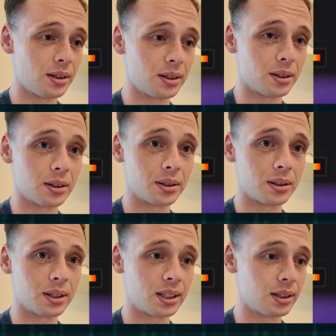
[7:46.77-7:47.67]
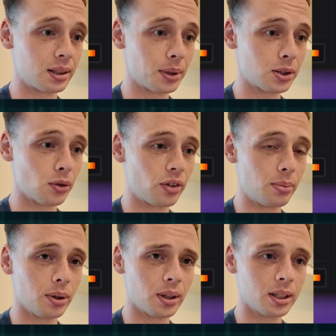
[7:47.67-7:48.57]
Euh, c'est presque
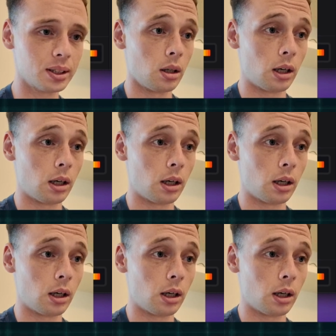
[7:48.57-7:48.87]
flippant, hein.